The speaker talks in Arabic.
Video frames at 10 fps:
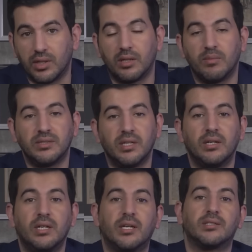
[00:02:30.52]
على برا
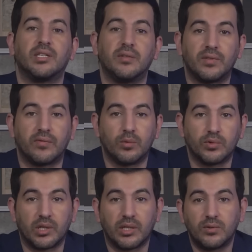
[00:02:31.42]
كتصيفط فلوس
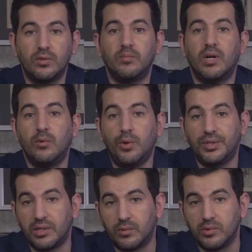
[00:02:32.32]
لداركم او
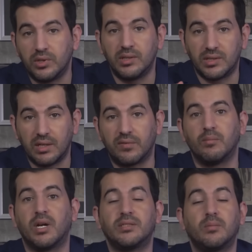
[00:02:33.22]
حتى كنت انت في
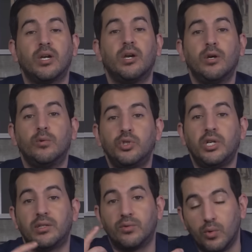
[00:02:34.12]
المغرب وشي
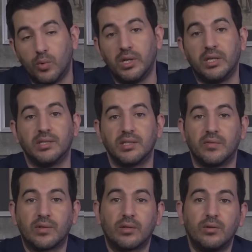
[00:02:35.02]
حد هو اللي
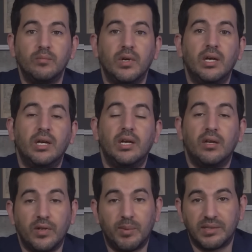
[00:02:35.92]
كيصيفط لكم
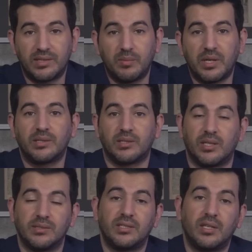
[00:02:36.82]
فبهذا التطبيق
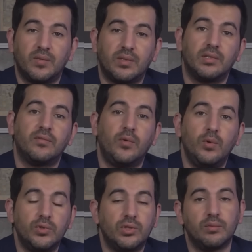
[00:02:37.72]
تقدر تصيفط
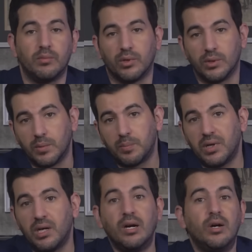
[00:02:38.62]
فلوس من
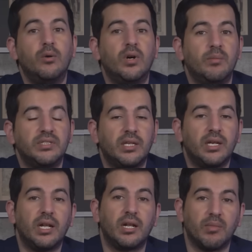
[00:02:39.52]
اوروبا او امريكا
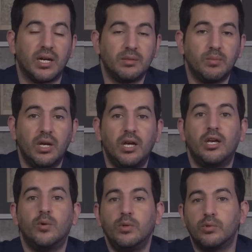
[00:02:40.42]
للمغرب
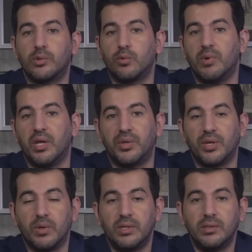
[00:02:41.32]
ويوصلوا بعد
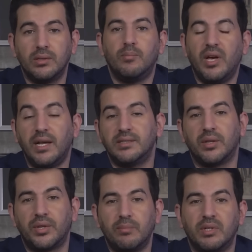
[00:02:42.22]
ثواني
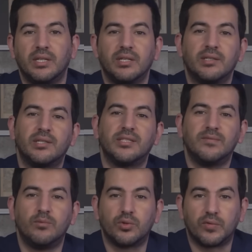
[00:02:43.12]
باحسن ثمن ديال الصرف
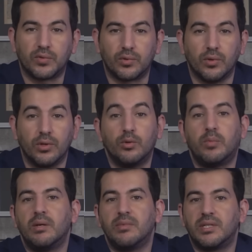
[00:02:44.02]
موجود في السوق
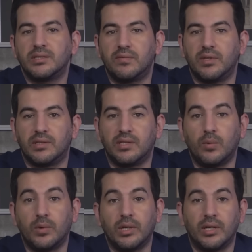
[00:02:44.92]
وبلا مصاريف ديال
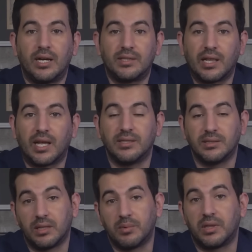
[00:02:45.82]
التحويل غادي تلقى
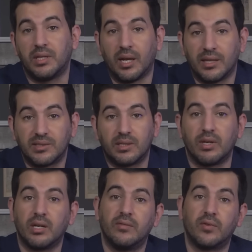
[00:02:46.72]
الرابط ديال هذا
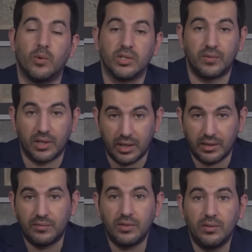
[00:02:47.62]
التطبيق في الوصف ديال هذا
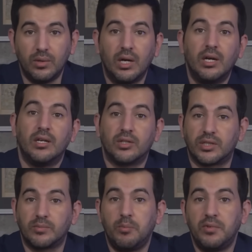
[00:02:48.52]
الفيديو
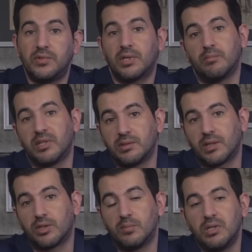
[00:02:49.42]
جربوا بنفسك ما
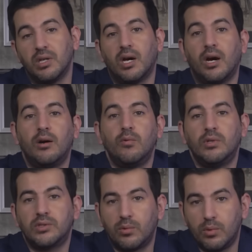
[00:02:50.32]
تثقش بيا او
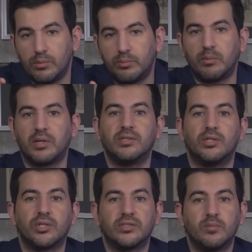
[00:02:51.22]
ارسلوا لمن ما بغيتي
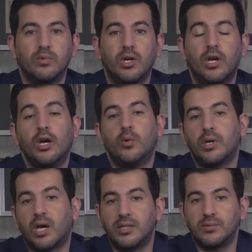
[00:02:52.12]
يجربوا
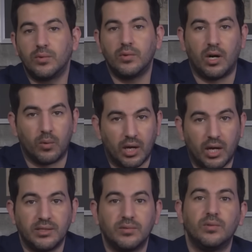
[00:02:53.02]
ويقارنوا او لا
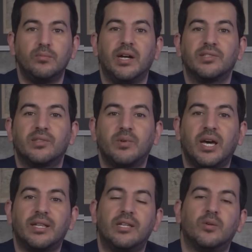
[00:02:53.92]
قارنوا مع
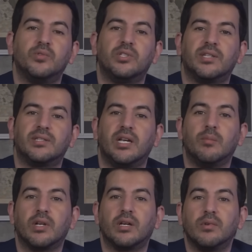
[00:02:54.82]
التطبيقات اللي كنت
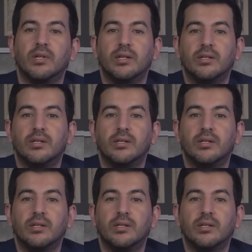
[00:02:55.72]
كتستعمل قبل